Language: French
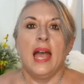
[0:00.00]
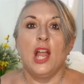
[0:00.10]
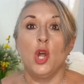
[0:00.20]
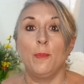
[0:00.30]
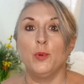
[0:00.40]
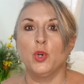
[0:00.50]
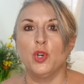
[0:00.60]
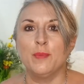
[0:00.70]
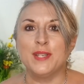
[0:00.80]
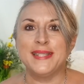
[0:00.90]
Alors pour
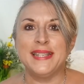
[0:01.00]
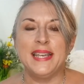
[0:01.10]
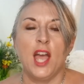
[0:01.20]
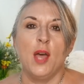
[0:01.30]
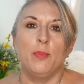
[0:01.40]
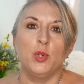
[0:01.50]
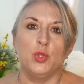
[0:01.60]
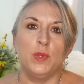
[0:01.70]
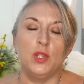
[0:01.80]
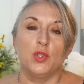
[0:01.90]
commencer, un
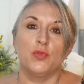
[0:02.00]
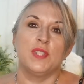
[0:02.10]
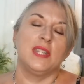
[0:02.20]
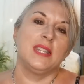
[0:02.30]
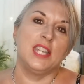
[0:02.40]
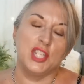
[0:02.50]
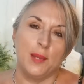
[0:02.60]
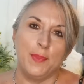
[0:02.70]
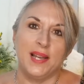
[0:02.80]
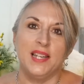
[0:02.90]
produit dont je vous ai
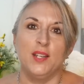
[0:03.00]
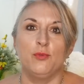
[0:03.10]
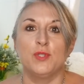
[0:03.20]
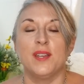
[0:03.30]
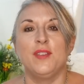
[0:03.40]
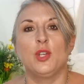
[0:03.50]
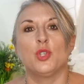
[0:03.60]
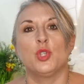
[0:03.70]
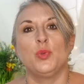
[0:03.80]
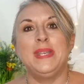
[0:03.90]
déjà parlé, vous savez que
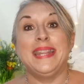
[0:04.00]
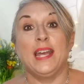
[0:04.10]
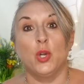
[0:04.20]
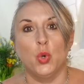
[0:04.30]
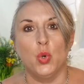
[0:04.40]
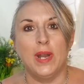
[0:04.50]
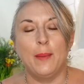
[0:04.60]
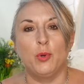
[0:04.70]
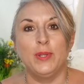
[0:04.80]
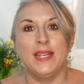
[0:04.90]
je suis une accro à
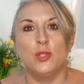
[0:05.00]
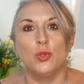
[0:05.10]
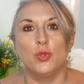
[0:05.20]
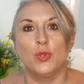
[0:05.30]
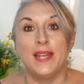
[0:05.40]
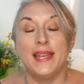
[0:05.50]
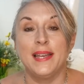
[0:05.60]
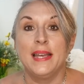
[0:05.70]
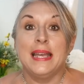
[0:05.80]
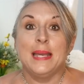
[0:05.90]
la protection
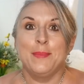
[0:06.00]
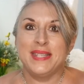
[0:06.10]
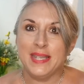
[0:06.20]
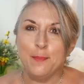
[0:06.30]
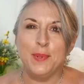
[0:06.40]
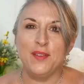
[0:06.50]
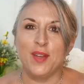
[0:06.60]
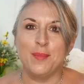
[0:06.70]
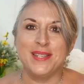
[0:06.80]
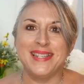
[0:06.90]
solaire, mais ce qui me plaît
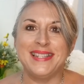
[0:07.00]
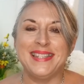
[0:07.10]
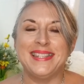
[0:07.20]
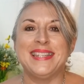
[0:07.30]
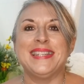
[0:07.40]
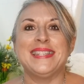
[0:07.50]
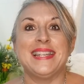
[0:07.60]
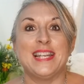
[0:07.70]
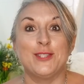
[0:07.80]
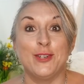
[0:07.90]
vraiment cet été,
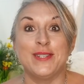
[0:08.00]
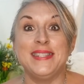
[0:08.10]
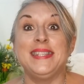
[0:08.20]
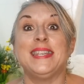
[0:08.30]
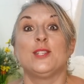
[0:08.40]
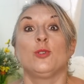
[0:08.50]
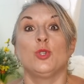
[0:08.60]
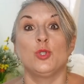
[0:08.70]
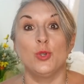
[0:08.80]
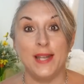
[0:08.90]
c'est la sortie des
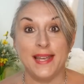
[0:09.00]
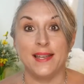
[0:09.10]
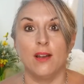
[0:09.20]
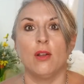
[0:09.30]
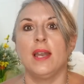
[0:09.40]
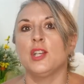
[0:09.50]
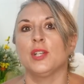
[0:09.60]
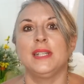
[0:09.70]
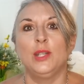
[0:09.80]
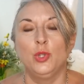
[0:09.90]
eaux solaires. Alors là
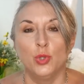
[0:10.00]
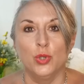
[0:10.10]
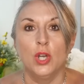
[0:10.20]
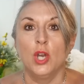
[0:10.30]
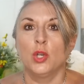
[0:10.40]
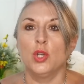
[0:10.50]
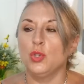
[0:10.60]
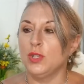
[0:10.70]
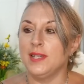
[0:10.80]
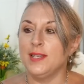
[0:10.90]
j'en ai deux que
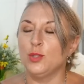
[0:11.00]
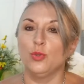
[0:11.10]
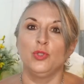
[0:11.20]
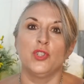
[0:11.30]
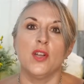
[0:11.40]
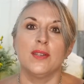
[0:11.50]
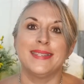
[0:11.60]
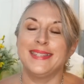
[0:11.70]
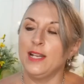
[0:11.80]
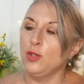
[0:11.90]
j'utilise tout le temps,
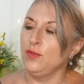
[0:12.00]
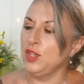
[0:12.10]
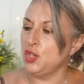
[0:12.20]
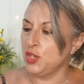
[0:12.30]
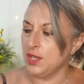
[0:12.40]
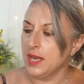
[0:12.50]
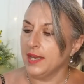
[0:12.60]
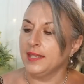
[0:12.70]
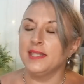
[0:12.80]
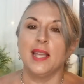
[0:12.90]
celle de Vichy
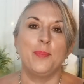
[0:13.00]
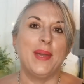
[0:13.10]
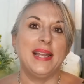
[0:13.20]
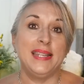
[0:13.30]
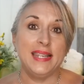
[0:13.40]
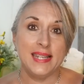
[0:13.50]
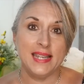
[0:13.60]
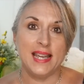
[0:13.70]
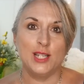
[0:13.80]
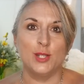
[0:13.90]
qui s'appelle
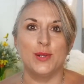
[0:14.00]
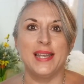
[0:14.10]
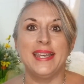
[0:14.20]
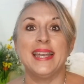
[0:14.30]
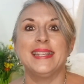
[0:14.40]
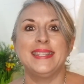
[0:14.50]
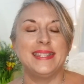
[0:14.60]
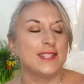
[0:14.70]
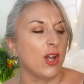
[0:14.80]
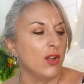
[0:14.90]
Idéal Soleil
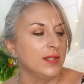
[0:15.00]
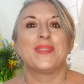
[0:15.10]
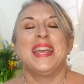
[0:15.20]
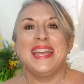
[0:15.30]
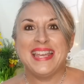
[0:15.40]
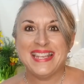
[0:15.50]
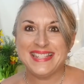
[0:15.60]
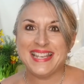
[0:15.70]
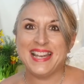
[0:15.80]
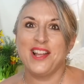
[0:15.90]
Indice 30 et
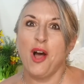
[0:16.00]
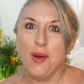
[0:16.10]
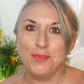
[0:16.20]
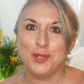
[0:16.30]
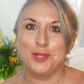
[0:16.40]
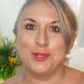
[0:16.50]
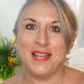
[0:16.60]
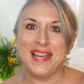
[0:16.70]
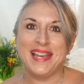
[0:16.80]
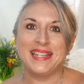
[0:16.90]
celle Ambre
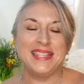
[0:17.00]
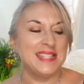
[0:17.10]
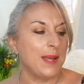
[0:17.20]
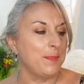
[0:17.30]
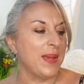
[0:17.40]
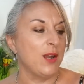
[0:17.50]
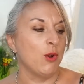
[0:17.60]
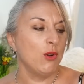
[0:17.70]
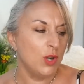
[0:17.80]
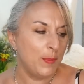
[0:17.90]
Solaire qui
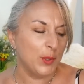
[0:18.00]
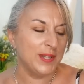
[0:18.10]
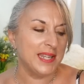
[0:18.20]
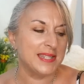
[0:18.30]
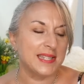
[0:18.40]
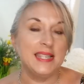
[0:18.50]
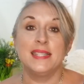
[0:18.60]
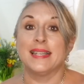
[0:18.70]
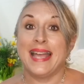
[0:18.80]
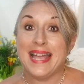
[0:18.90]
s'appelle Eau
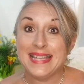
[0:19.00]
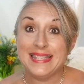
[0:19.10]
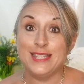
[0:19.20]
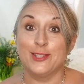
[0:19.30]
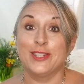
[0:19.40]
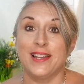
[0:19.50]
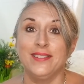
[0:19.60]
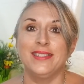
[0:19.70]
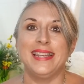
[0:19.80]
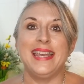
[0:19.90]
Protectrice Indice
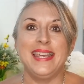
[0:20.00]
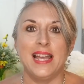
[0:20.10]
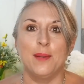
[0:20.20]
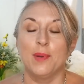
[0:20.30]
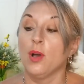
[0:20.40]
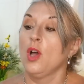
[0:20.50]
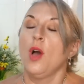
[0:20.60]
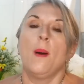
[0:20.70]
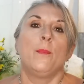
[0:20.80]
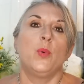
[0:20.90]
30 également.
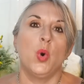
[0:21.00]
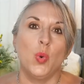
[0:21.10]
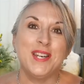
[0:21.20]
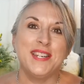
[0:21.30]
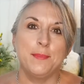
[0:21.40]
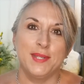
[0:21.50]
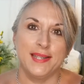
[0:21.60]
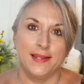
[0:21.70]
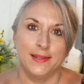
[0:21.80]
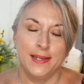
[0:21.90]
Pourquoi j'aime
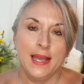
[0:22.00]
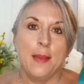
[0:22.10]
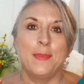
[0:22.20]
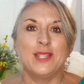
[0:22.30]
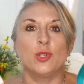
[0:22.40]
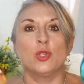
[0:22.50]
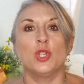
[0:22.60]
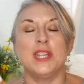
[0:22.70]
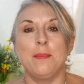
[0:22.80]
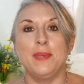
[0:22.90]
ça Parce que ce
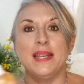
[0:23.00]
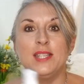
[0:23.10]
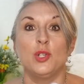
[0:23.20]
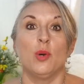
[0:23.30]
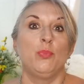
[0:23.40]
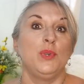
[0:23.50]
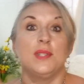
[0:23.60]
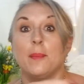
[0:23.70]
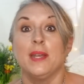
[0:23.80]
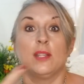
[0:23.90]
que j'aime bien, c'est qu'on
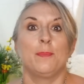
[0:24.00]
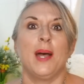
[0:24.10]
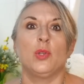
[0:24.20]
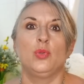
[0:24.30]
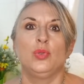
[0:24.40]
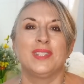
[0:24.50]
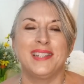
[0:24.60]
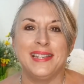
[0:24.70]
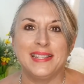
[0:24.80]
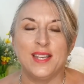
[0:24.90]
puisse en mettre partout
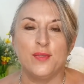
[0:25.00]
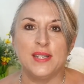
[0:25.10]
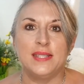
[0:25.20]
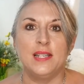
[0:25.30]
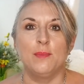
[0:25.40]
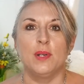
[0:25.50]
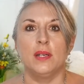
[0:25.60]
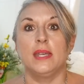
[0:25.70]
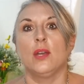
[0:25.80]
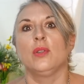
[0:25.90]
très très
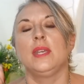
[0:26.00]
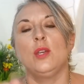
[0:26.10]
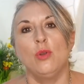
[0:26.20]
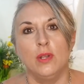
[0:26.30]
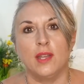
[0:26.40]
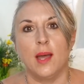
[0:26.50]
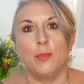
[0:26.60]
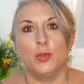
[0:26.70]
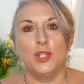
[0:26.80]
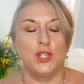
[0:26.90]
facilement et on est ultra
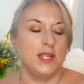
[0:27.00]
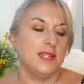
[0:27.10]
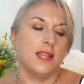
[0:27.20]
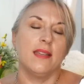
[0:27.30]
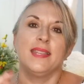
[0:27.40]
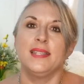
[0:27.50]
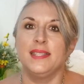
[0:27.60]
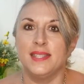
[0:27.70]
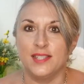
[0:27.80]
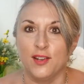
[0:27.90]
protégé. C'est un
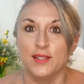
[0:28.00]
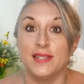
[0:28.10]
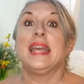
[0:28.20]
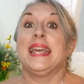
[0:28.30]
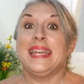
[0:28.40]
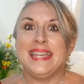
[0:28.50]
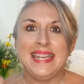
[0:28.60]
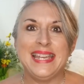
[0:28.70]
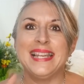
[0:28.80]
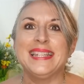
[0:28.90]
indice 30.
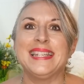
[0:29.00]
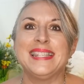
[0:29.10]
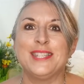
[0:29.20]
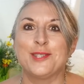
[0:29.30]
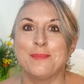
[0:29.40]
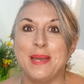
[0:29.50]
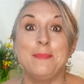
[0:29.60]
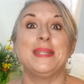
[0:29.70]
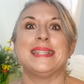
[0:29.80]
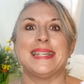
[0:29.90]
Il en existe
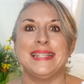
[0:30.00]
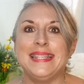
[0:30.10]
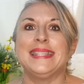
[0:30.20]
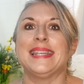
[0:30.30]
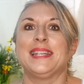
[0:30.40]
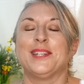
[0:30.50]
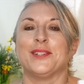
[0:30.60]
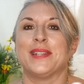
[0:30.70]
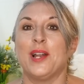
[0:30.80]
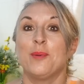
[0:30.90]
même des indices
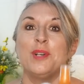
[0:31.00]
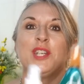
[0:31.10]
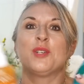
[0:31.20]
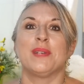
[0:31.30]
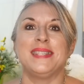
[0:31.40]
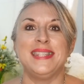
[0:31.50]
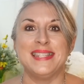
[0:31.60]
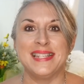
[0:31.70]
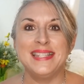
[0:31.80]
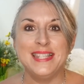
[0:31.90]
50. Alors moi j'ai choisi
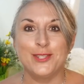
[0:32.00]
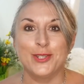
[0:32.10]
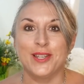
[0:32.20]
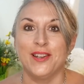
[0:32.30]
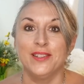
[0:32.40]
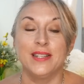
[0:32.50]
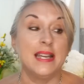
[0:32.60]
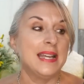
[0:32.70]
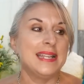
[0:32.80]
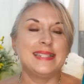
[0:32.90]
des indices 30.
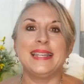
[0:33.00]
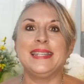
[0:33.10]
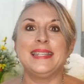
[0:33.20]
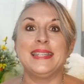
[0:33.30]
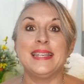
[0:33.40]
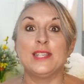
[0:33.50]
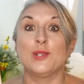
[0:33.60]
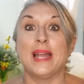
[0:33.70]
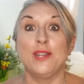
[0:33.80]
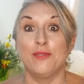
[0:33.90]
Cet été,
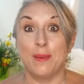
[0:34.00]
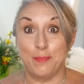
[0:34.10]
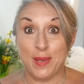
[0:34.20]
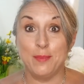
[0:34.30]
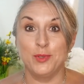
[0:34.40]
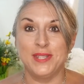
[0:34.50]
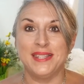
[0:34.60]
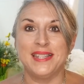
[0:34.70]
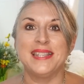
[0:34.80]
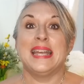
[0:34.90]
cela ne va pas me
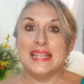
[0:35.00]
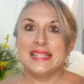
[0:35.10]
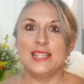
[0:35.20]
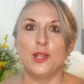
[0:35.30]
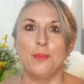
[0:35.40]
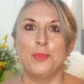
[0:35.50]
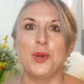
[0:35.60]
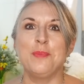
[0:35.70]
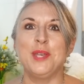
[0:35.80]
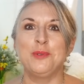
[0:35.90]
quitter. C'est un
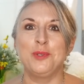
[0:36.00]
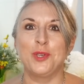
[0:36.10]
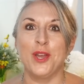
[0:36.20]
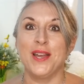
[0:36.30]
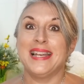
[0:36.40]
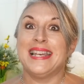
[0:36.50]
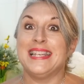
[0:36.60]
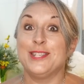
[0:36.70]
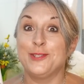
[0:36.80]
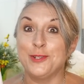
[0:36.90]
premier coup de cœur,
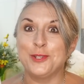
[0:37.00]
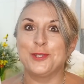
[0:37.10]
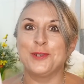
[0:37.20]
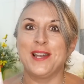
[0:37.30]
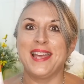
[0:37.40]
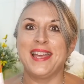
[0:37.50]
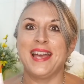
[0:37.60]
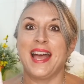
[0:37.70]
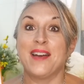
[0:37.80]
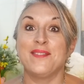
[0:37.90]
les eaux
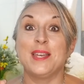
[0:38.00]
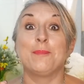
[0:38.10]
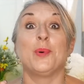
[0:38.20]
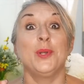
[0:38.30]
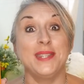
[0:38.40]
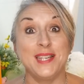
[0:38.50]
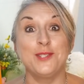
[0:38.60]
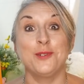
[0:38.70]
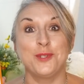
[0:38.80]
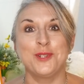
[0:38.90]
solaires avec
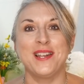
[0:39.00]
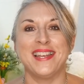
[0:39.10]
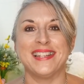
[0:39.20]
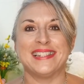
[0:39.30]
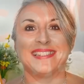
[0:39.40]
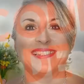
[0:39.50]
protection solaire.